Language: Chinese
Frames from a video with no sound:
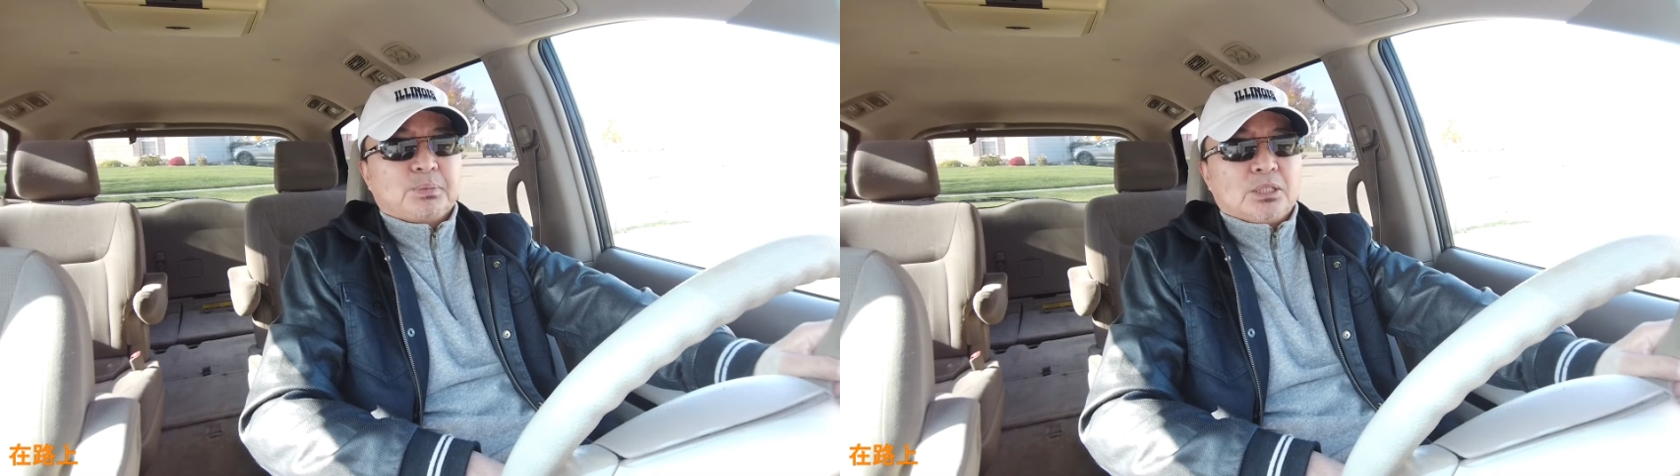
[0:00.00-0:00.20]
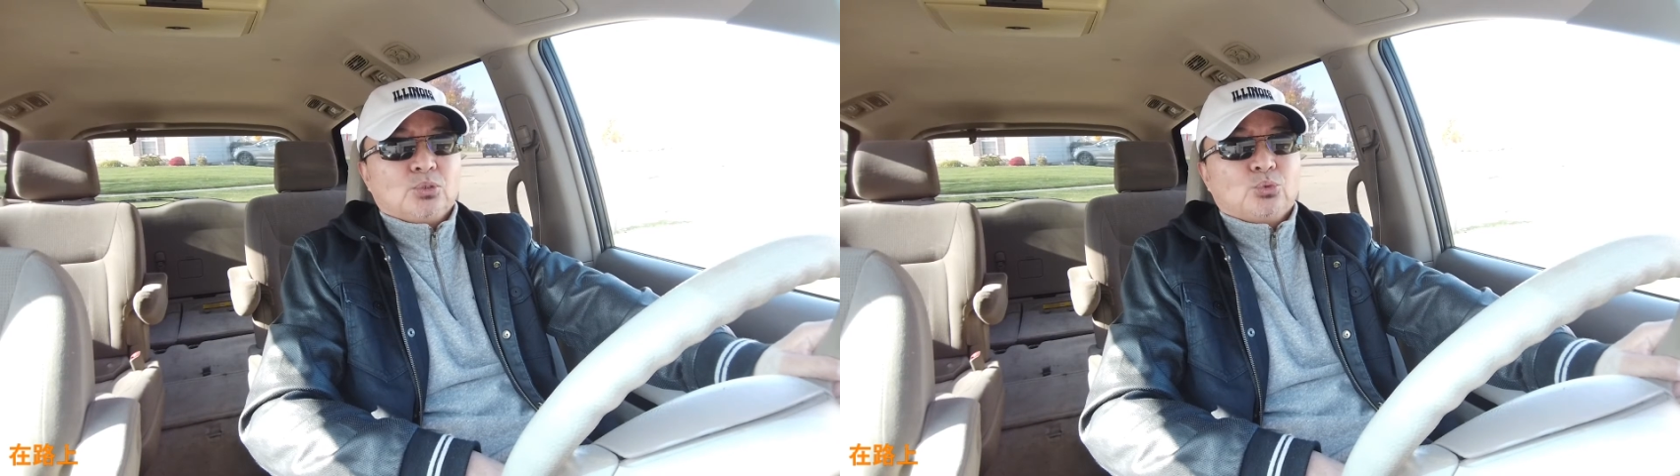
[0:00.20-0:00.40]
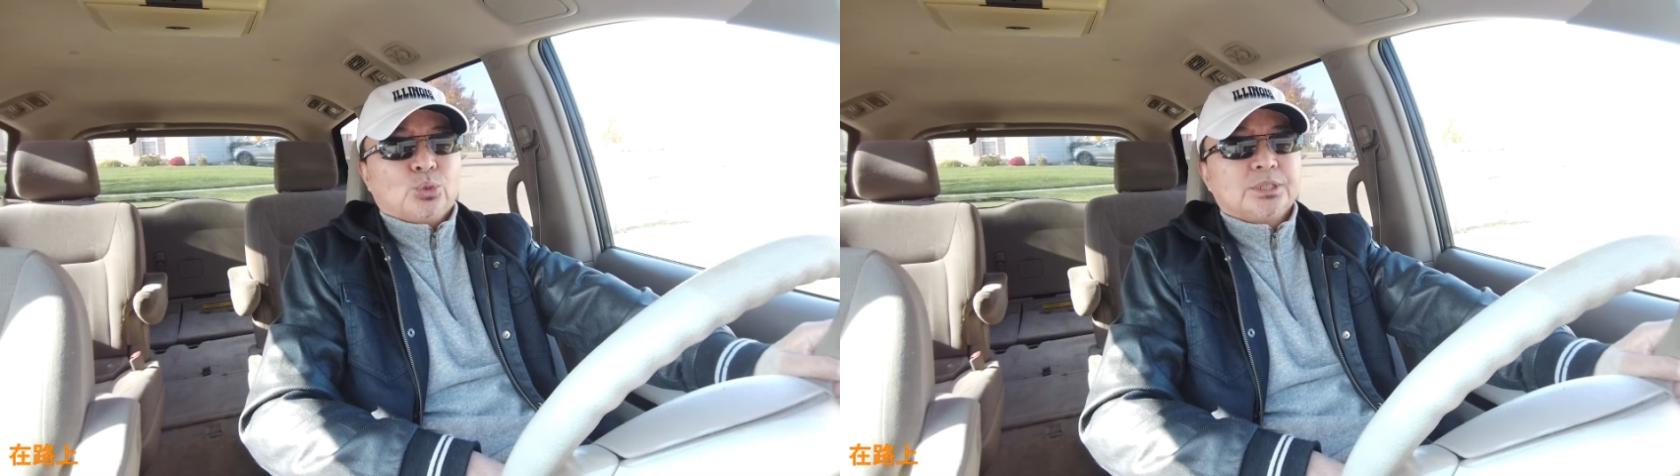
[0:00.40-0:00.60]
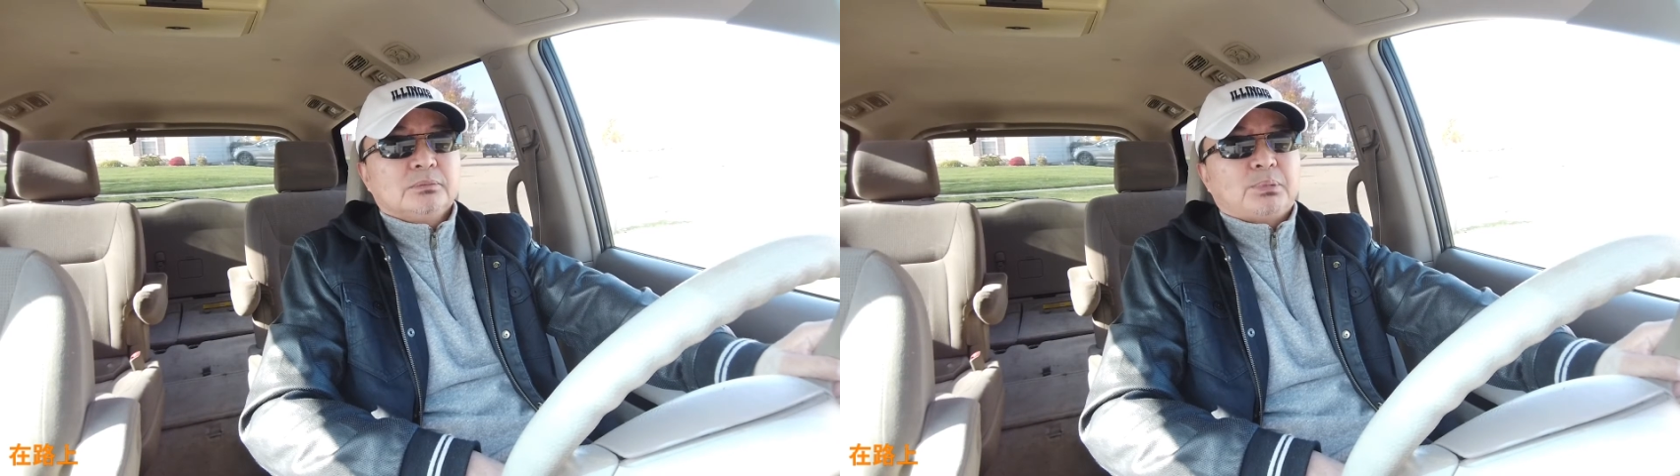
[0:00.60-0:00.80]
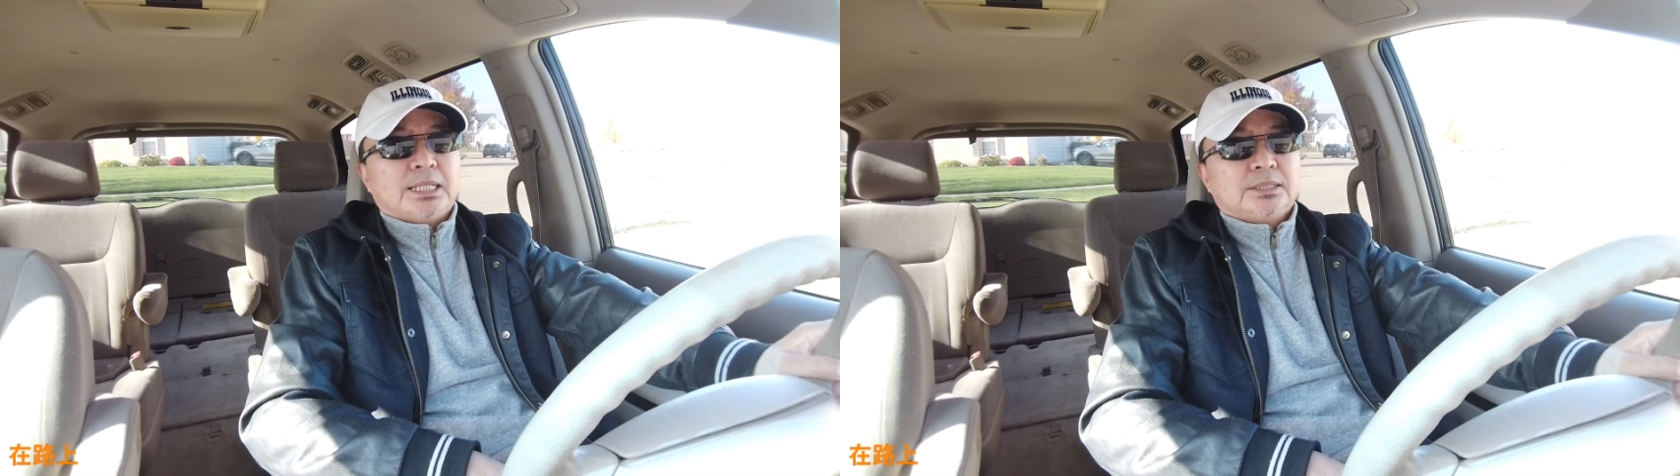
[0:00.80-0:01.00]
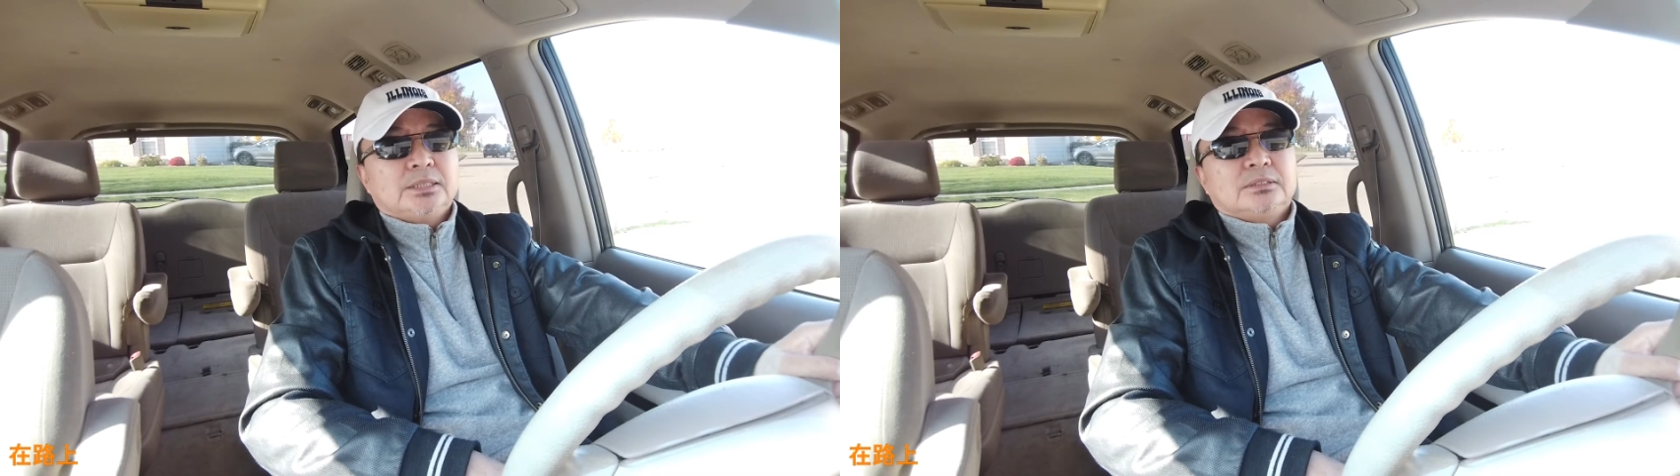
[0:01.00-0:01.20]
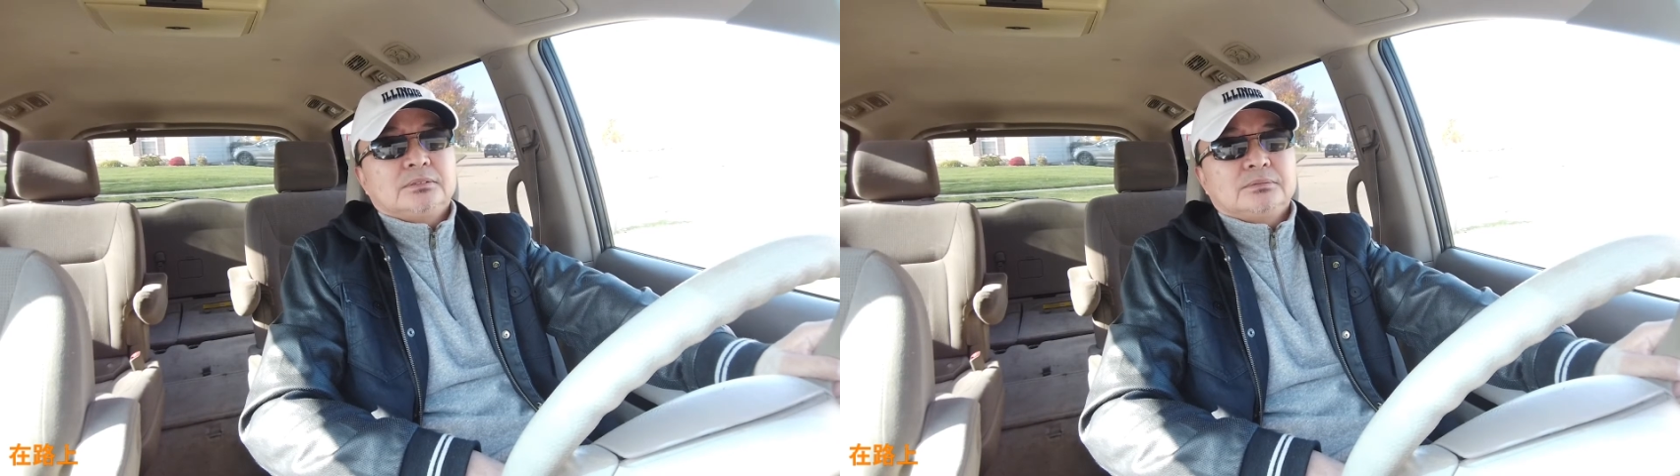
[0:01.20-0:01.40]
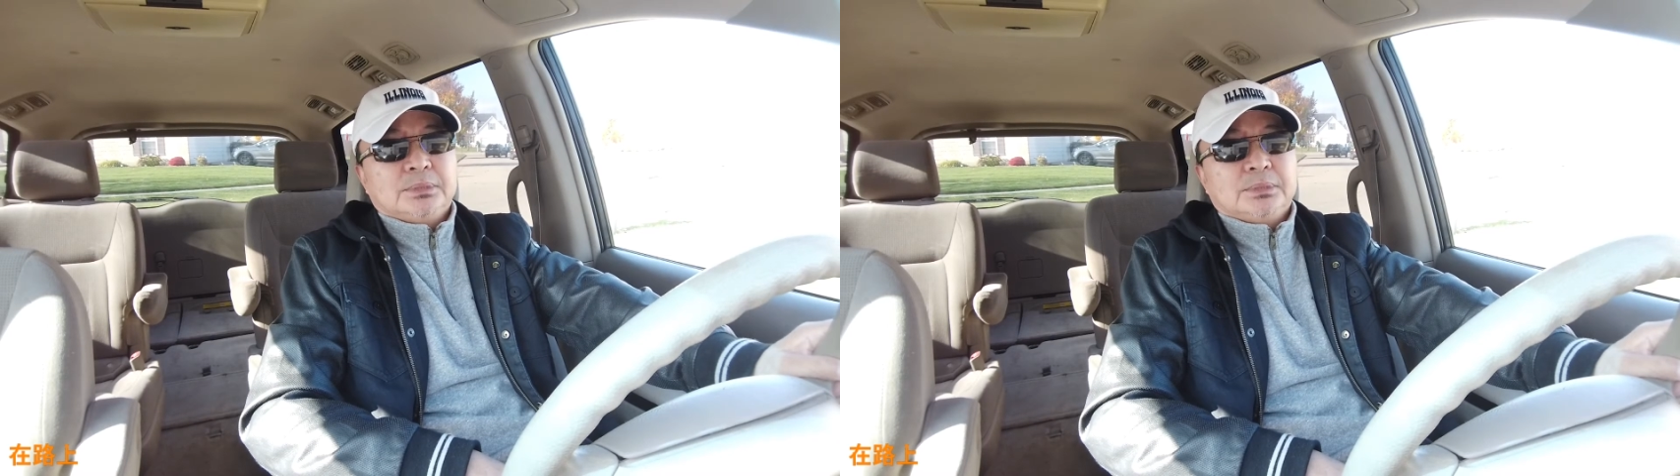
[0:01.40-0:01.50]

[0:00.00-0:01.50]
本国的百姓